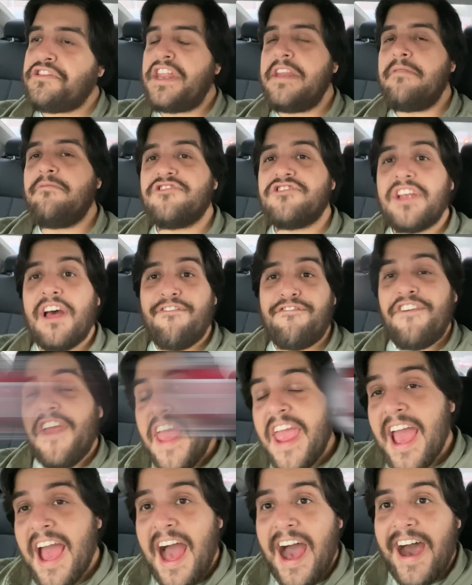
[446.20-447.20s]
tenemos a
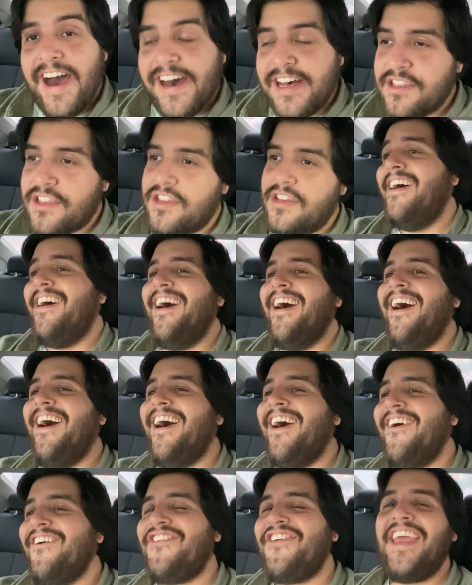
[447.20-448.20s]
Fiat.
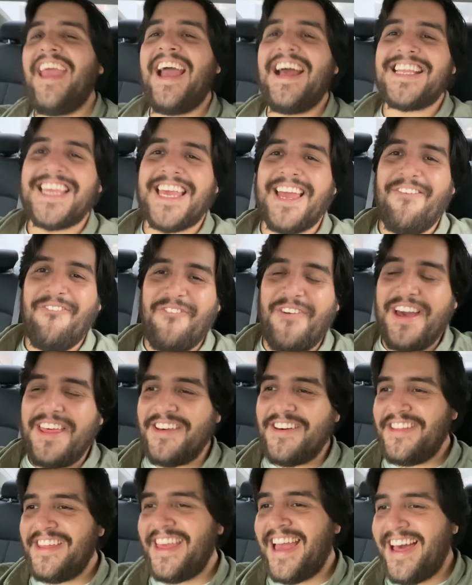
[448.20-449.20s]
Ah, Fiat, ¿quién puede
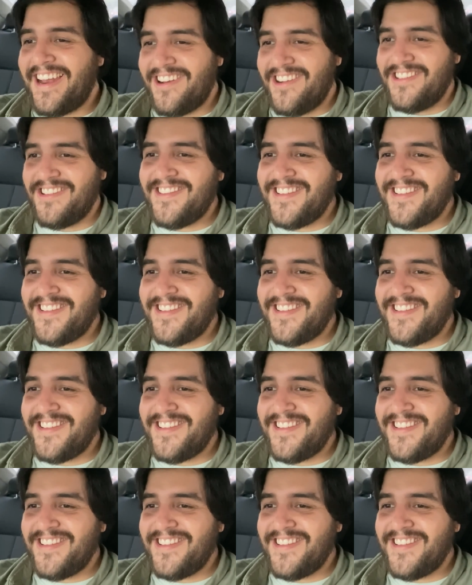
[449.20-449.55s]
odiarlos?